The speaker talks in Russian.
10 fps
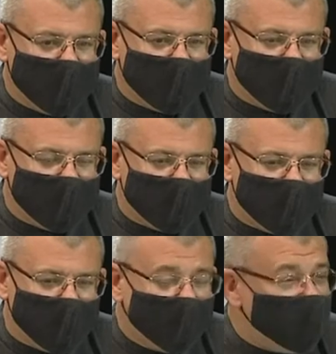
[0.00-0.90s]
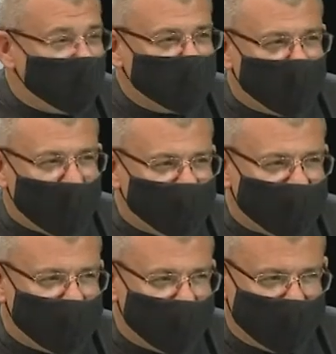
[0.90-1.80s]
э, уводу
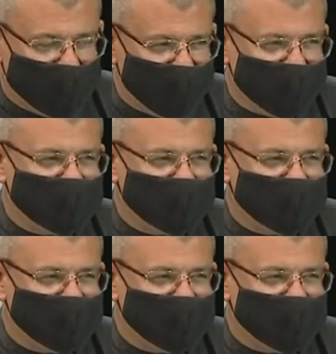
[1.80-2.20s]
определенной части